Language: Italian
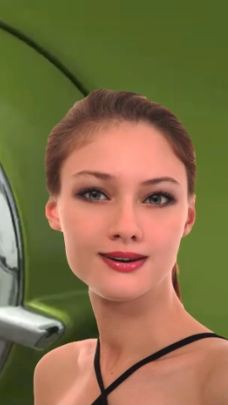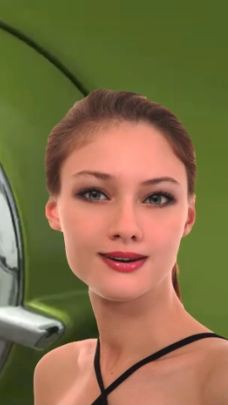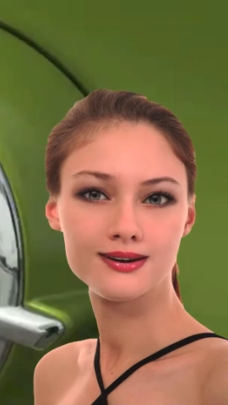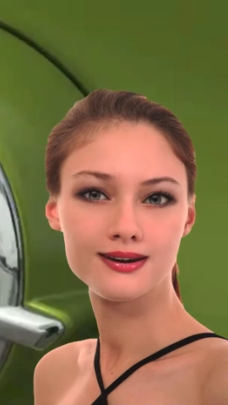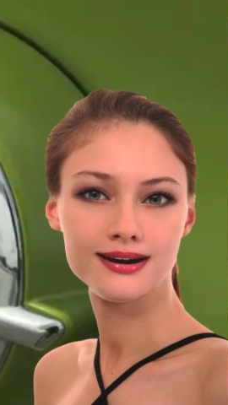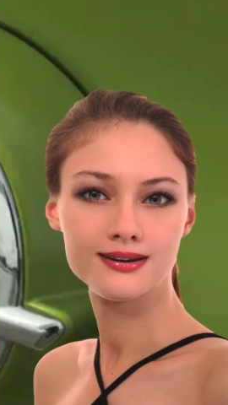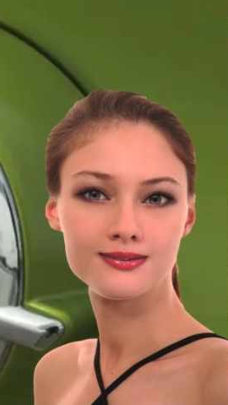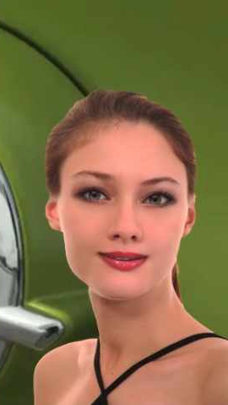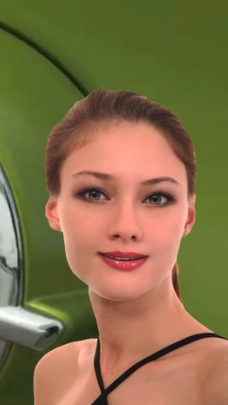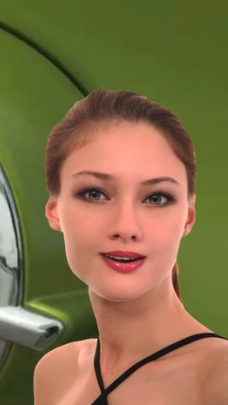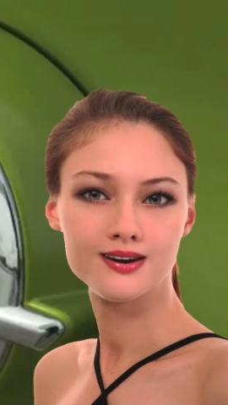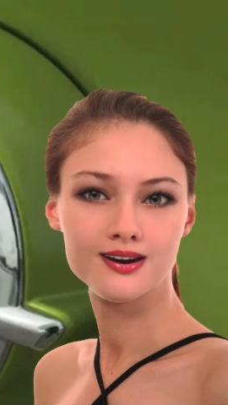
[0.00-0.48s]

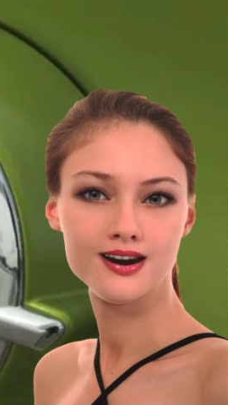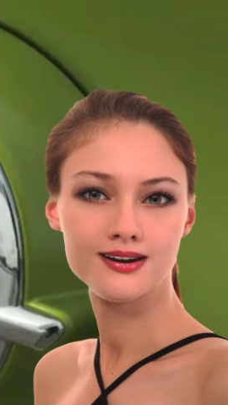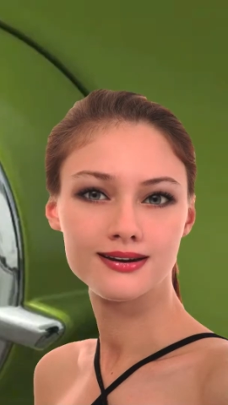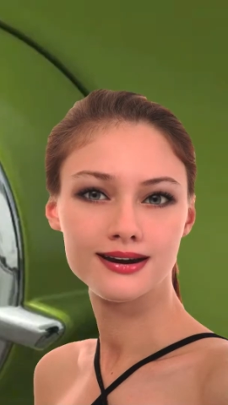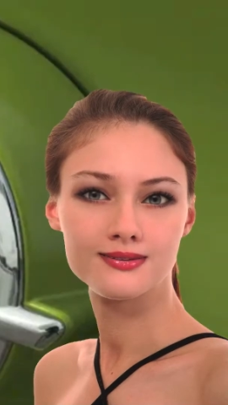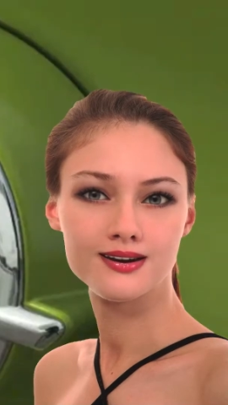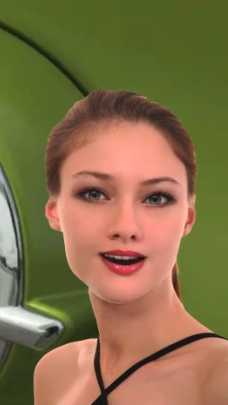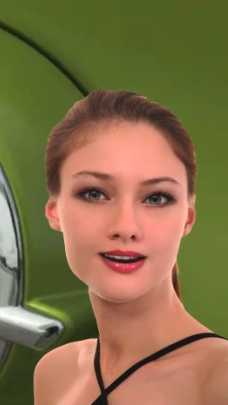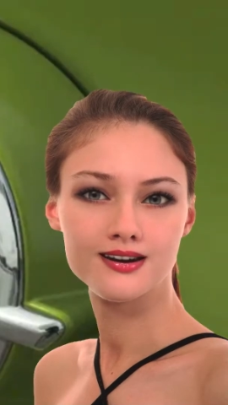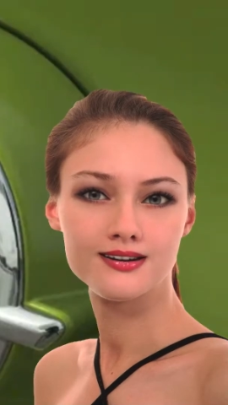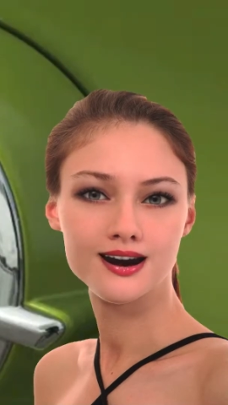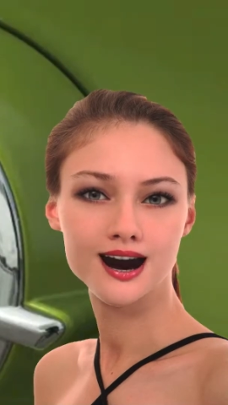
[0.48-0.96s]
La
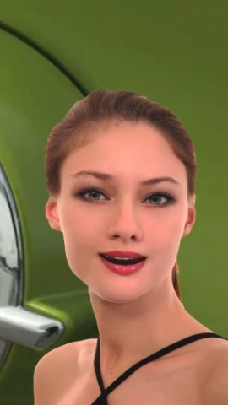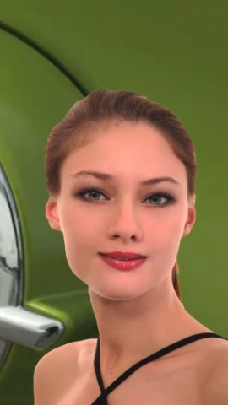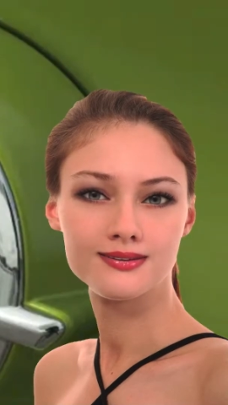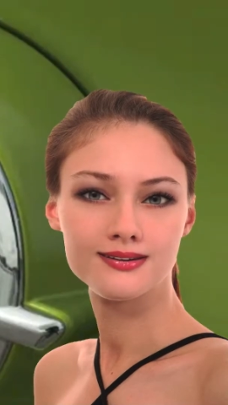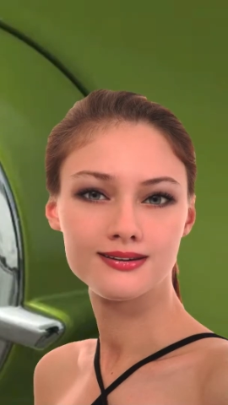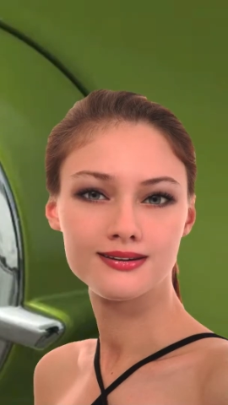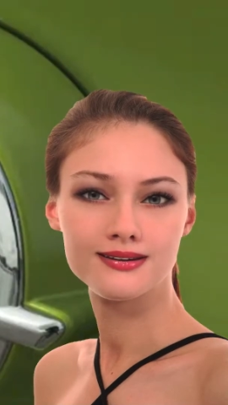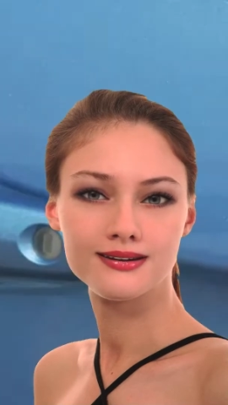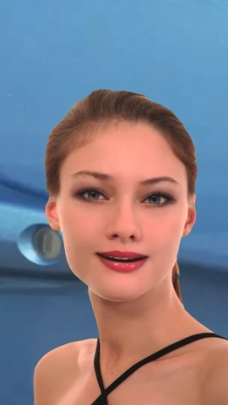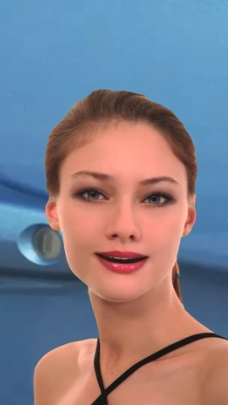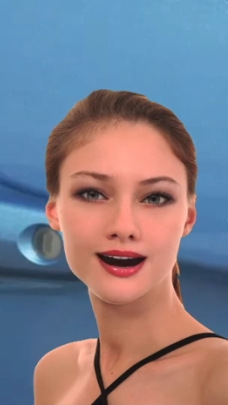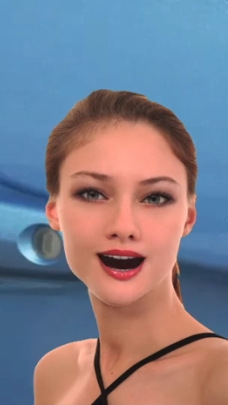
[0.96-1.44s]
piccola
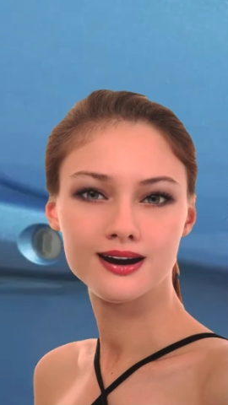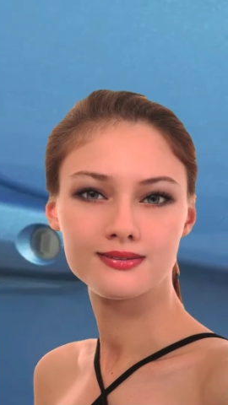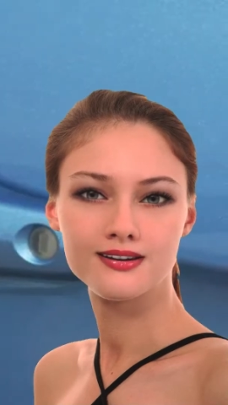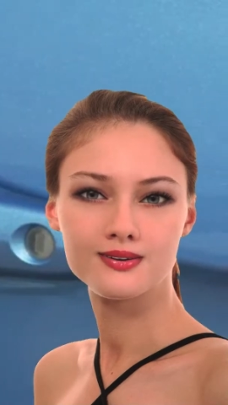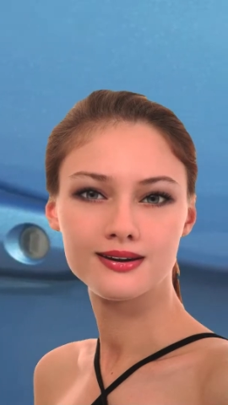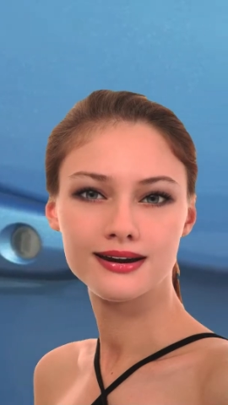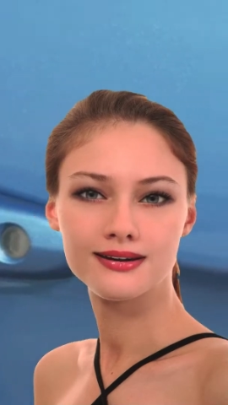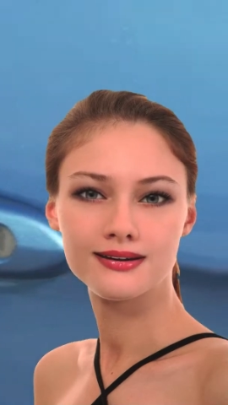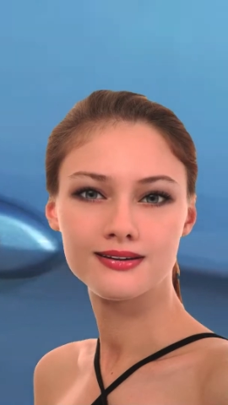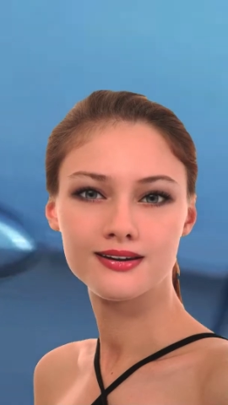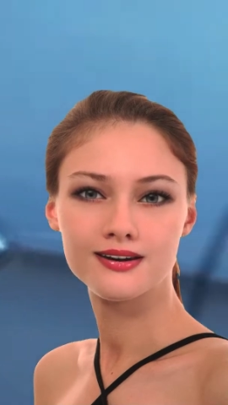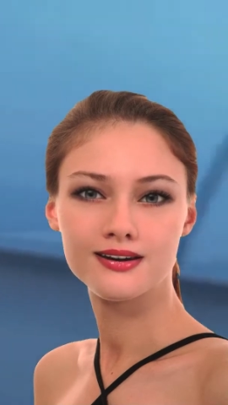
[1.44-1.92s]
compatta è
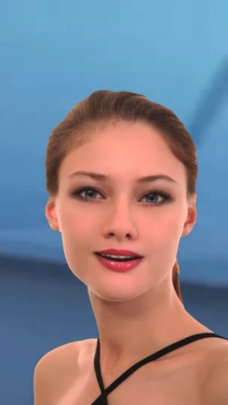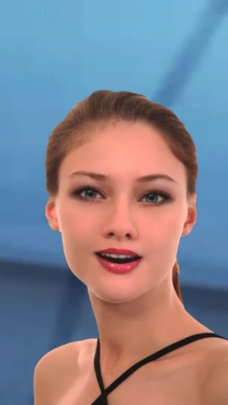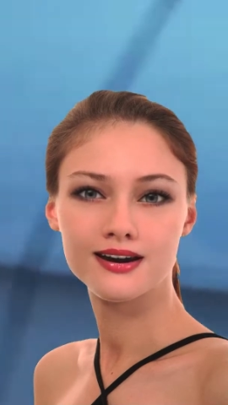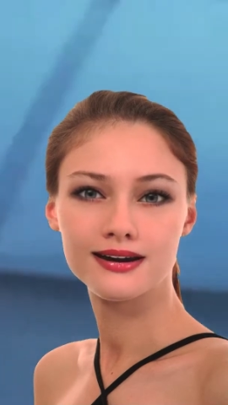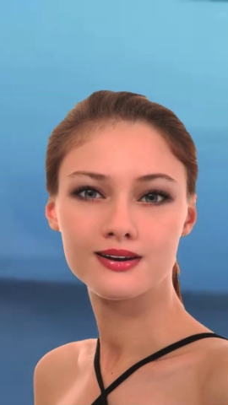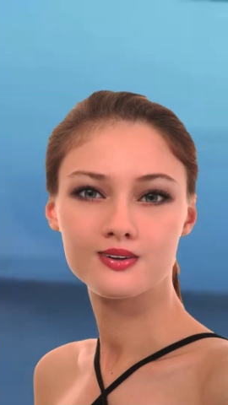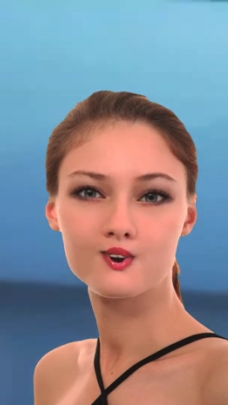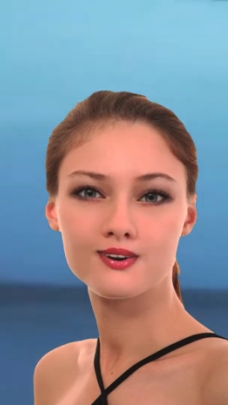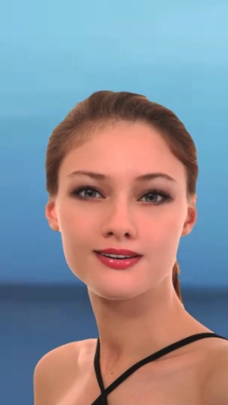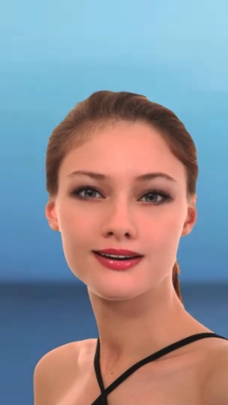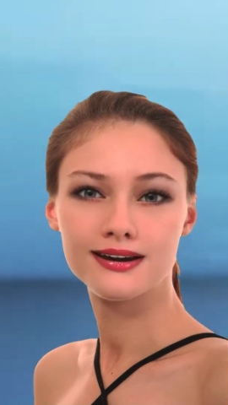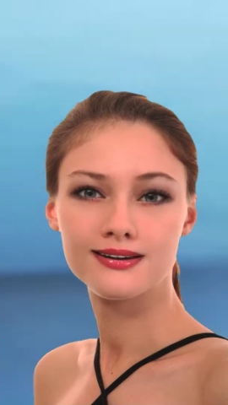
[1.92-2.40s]
pratica,
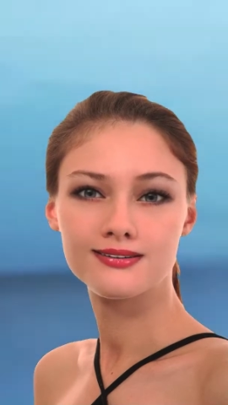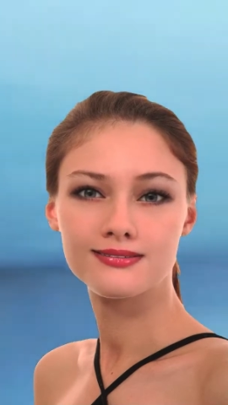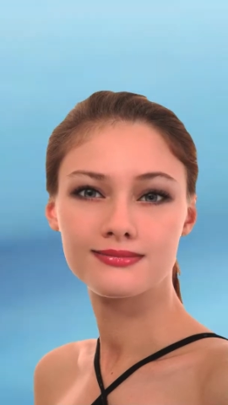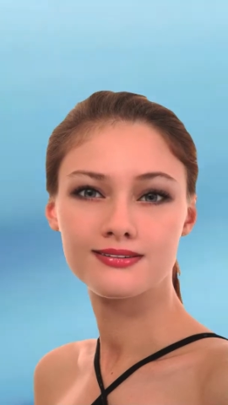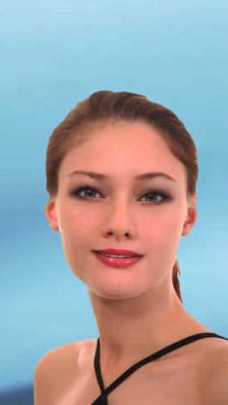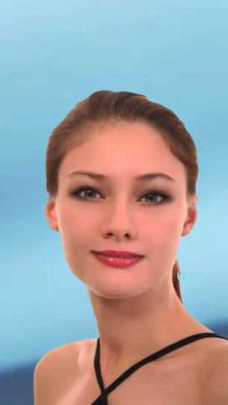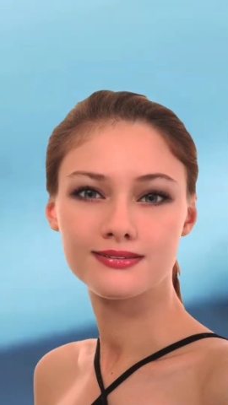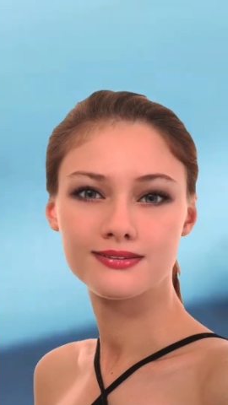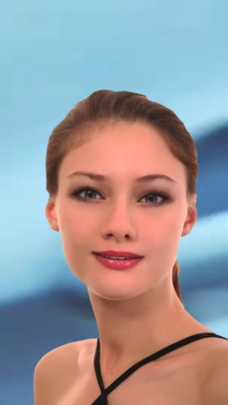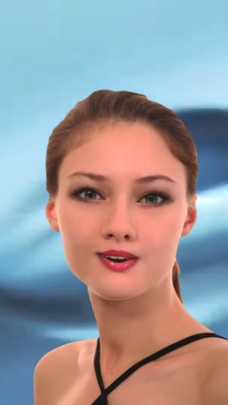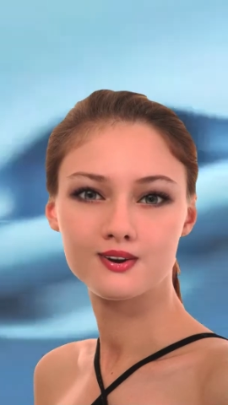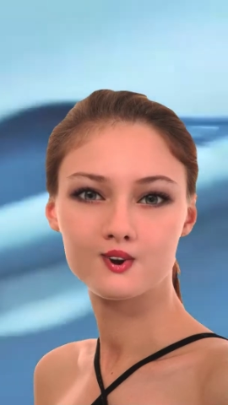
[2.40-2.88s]

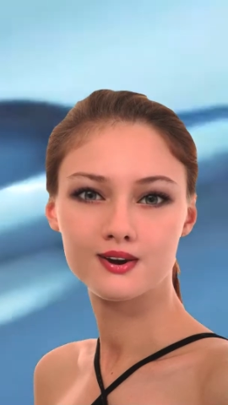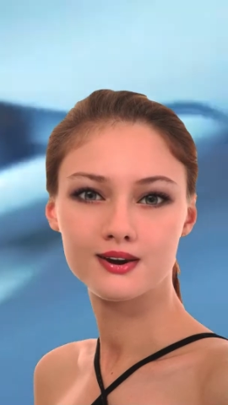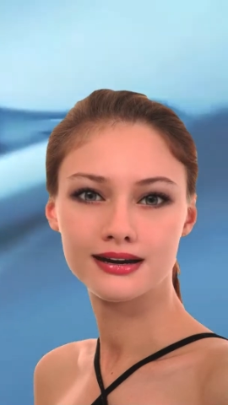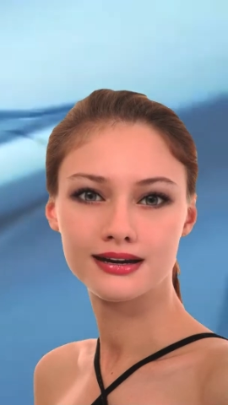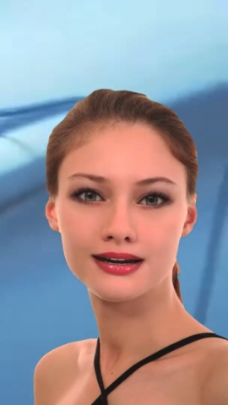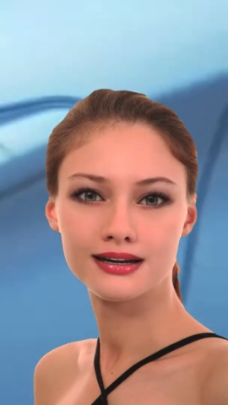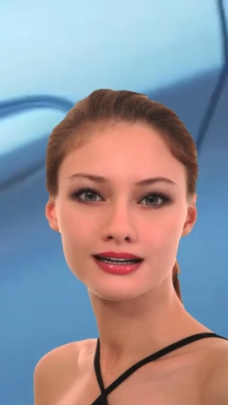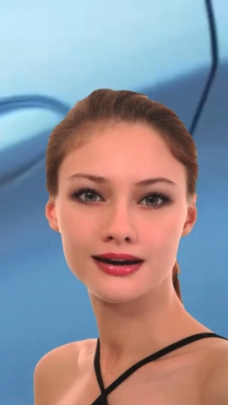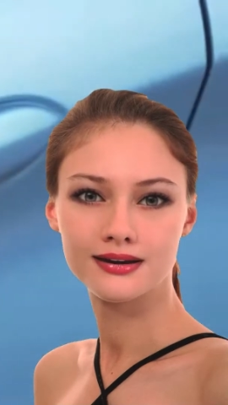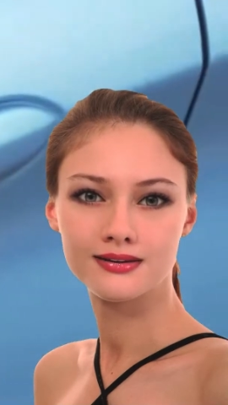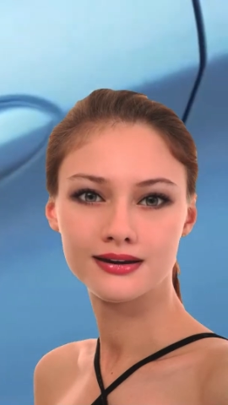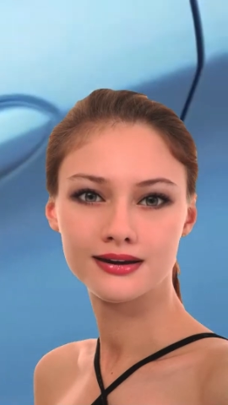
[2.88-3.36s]
funzionale,
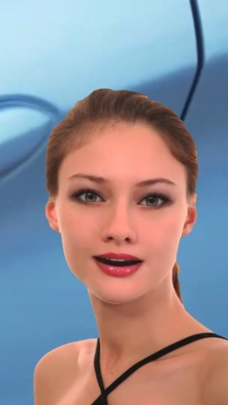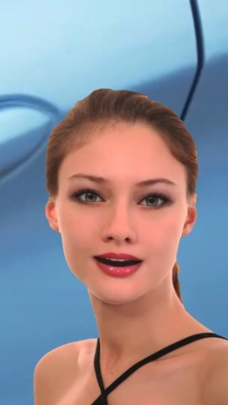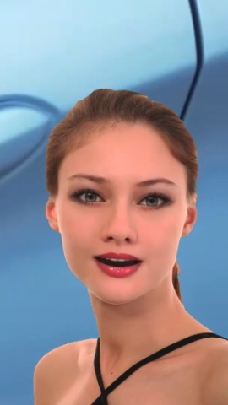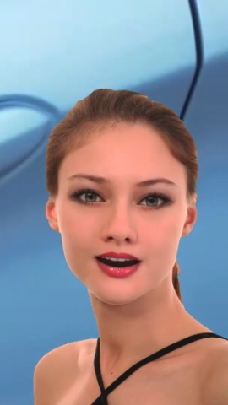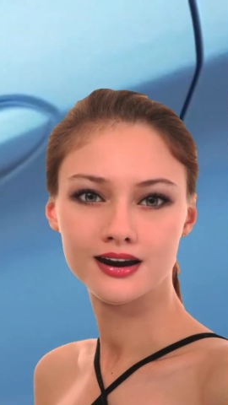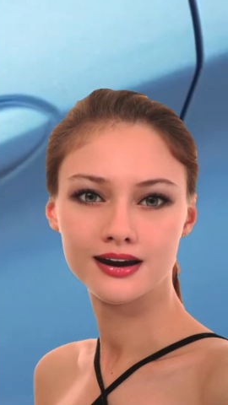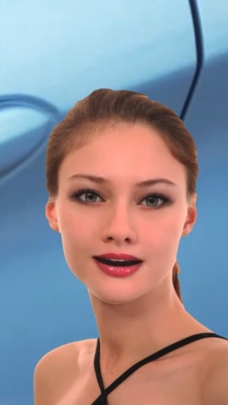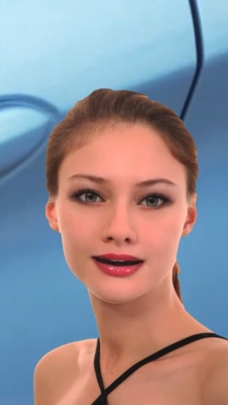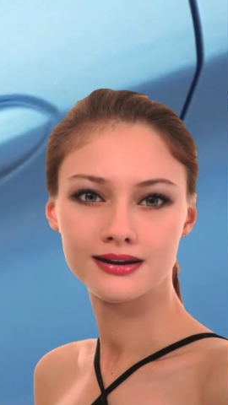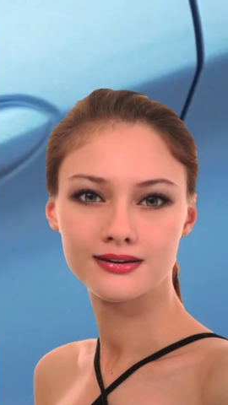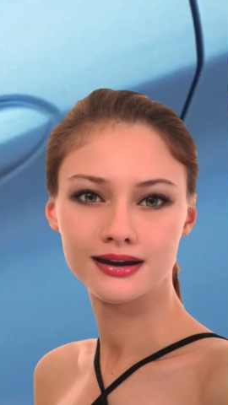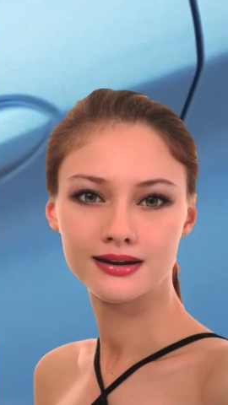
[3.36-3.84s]
silenziosa e
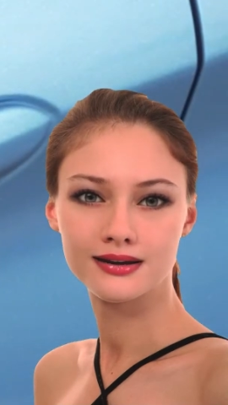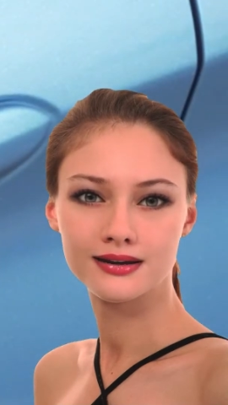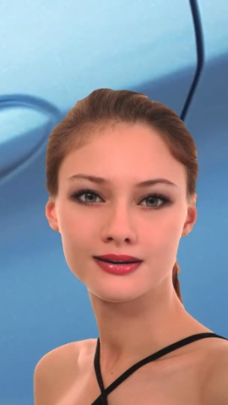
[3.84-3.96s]
pronta a